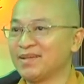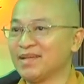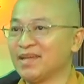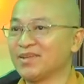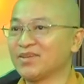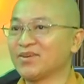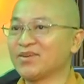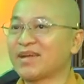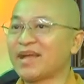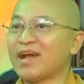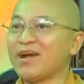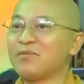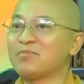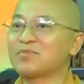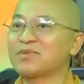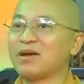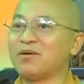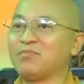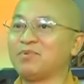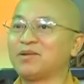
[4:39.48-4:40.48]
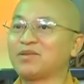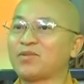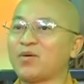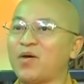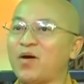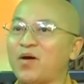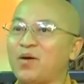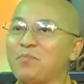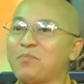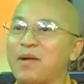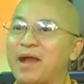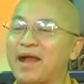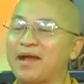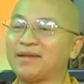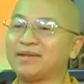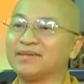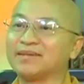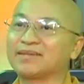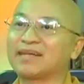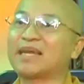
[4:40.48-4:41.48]
để cho các ông chồng nó thỏa
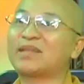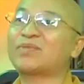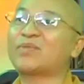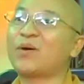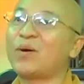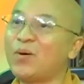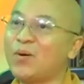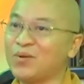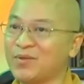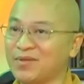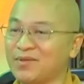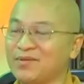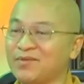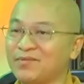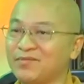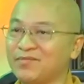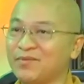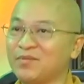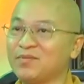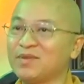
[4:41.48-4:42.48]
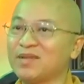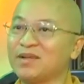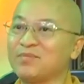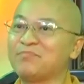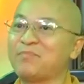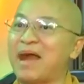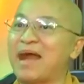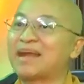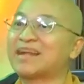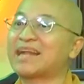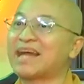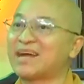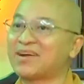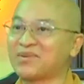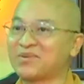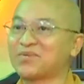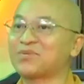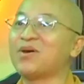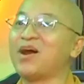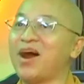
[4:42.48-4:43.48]
mãn được cái tôi vốn như là bản
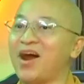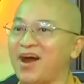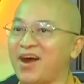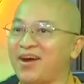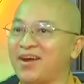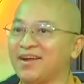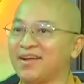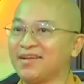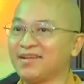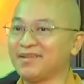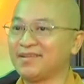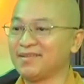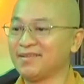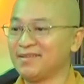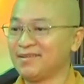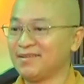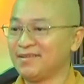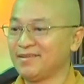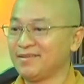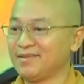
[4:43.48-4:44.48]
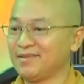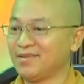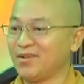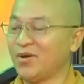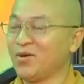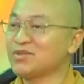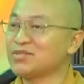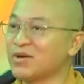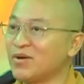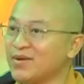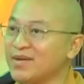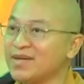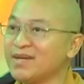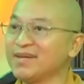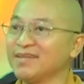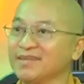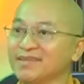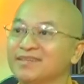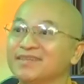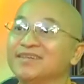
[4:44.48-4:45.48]
năng của họ nổi trội
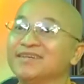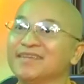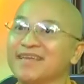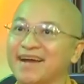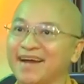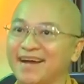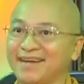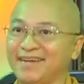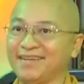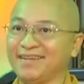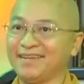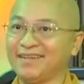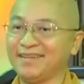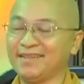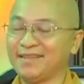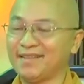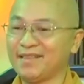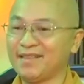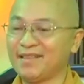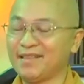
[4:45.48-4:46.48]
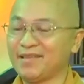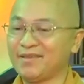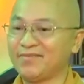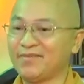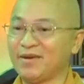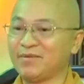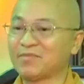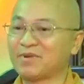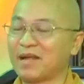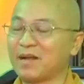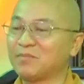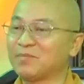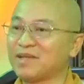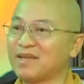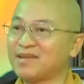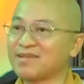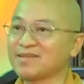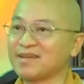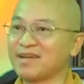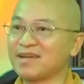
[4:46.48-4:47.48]
hơn người vợ và ông cảm
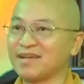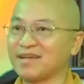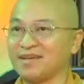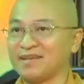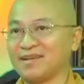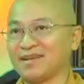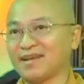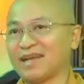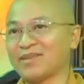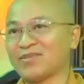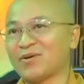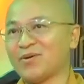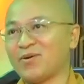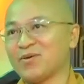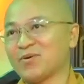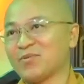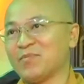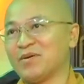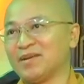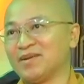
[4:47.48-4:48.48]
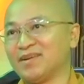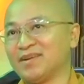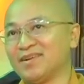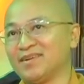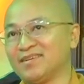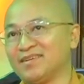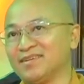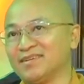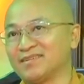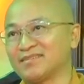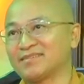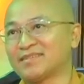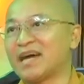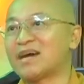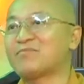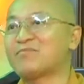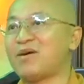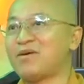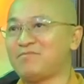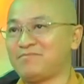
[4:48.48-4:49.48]
thấy rằng là là cái tôi của mình nó được
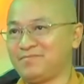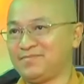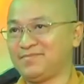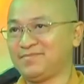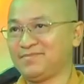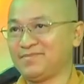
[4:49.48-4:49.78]
tăng bốc